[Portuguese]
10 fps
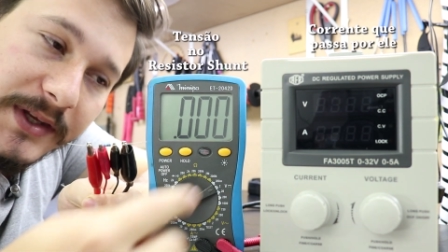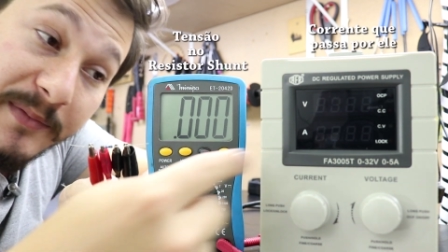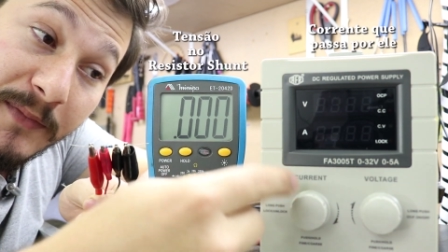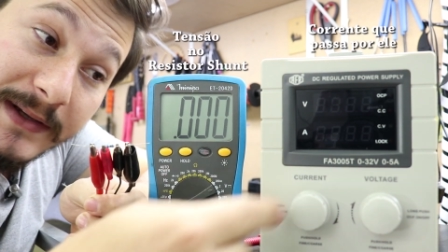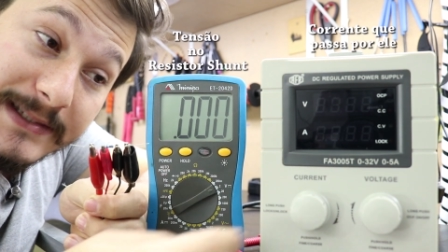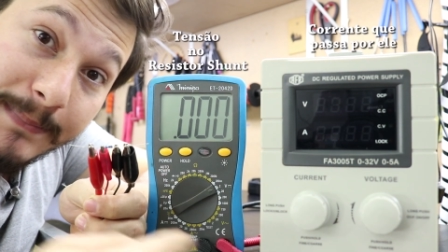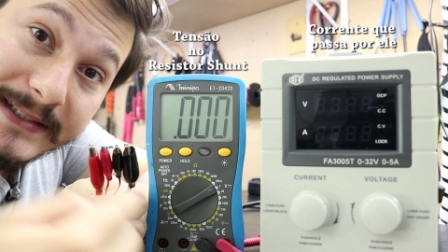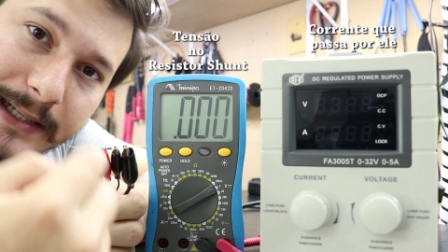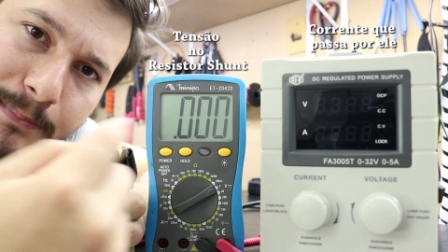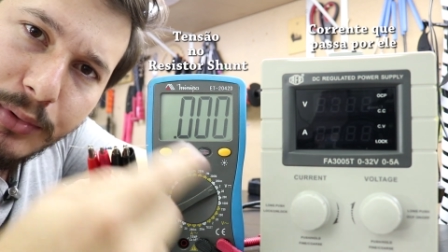e eu vou fazer
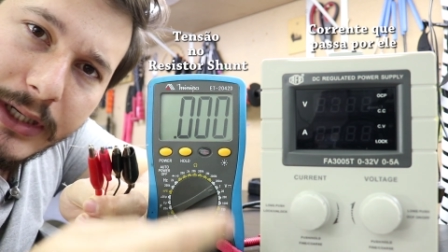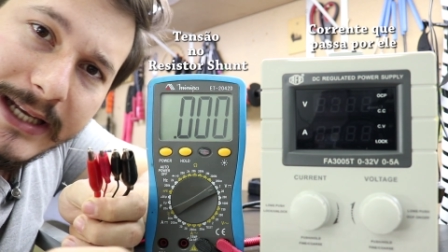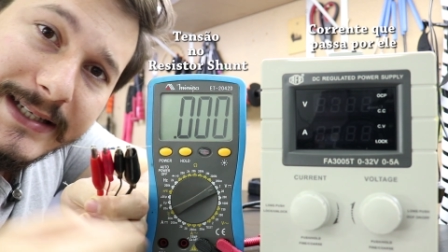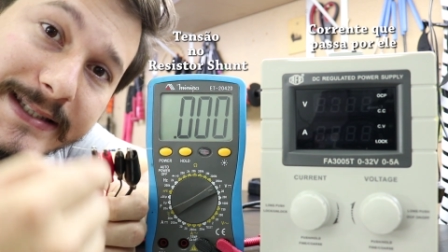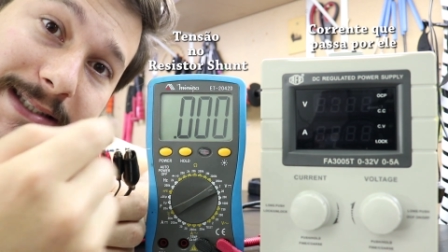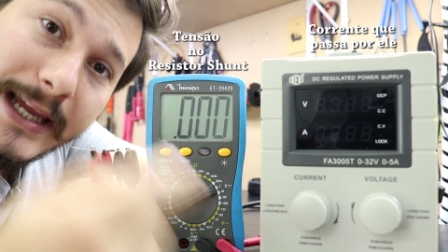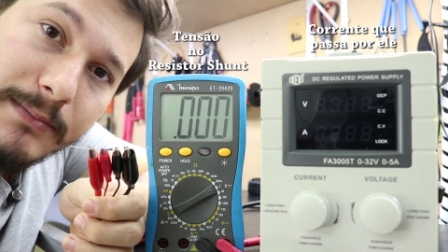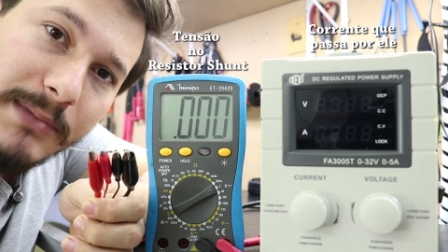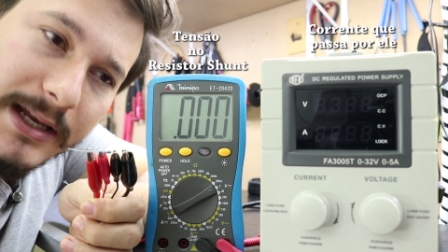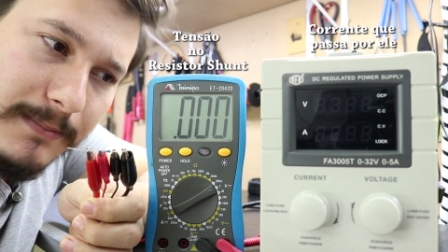passar por ele
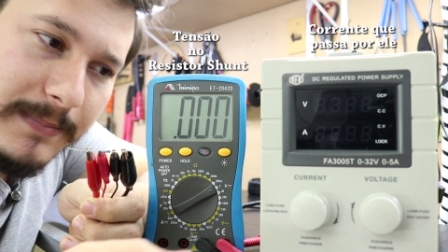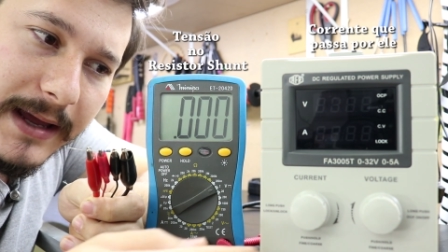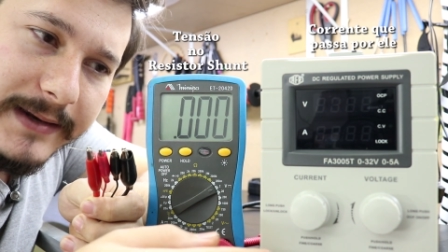100 mA.